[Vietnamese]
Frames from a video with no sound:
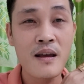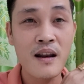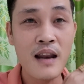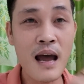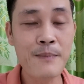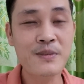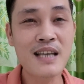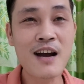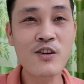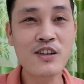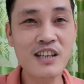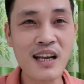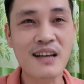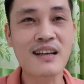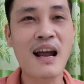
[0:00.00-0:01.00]
làm sao
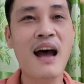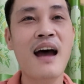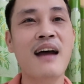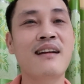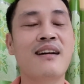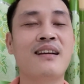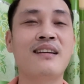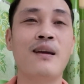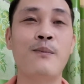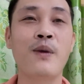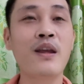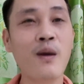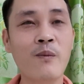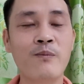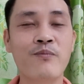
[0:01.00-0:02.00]
triệt hạ được chị
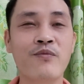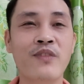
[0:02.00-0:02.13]
Phi Nhung.